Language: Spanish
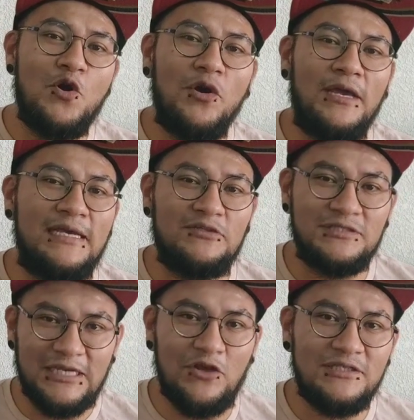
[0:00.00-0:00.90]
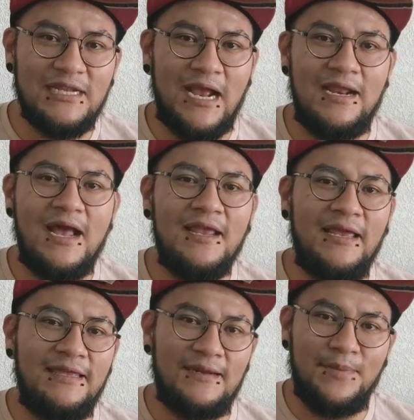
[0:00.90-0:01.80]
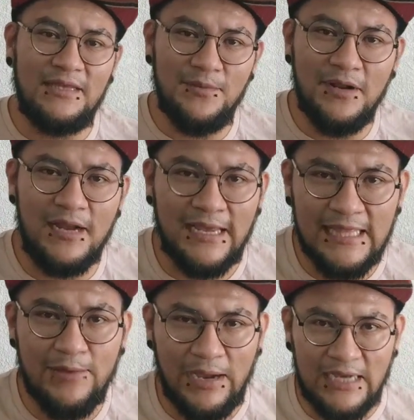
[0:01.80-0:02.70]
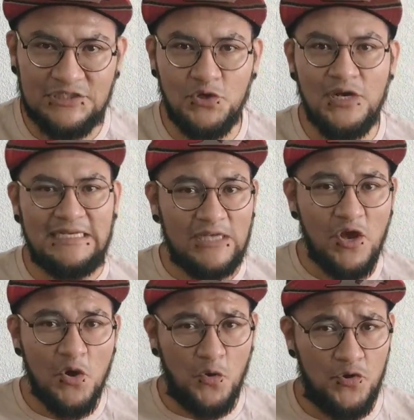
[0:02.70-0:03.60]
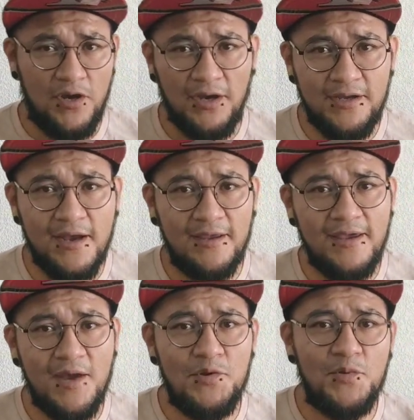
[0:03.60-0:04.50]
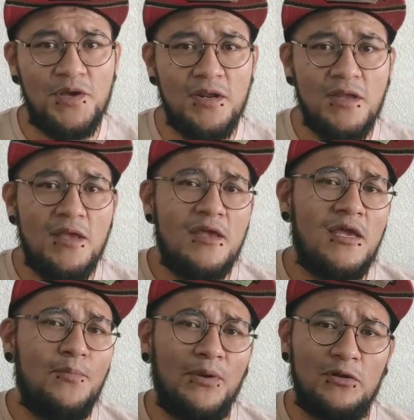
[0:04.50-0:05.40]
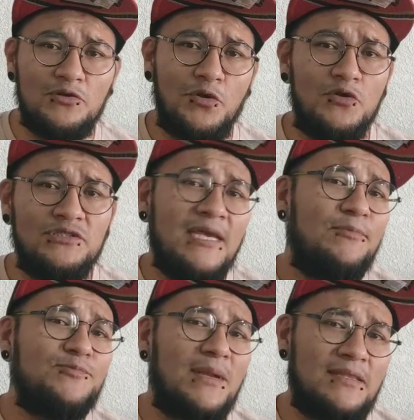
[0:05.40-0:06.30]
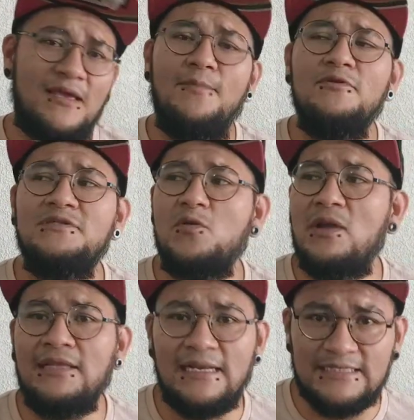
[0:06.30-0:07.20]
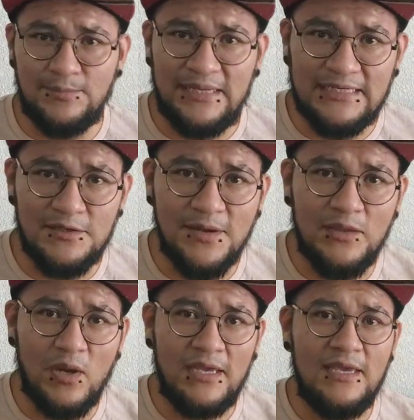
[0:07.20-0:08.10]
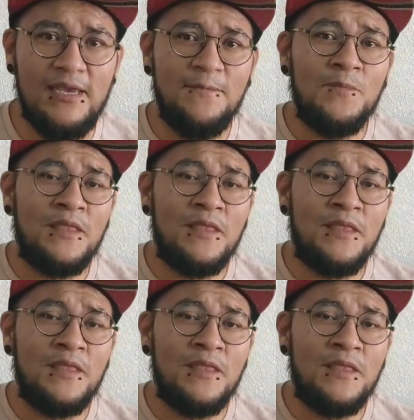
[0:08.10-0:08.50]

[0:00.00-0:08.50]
¿no? Que son seguidores del canal, que de repente vienen aquí de vacaciones o llegan ya aquí a vivir y pues nos conocemos, platicamos igual de las experiencias viviendo aquí.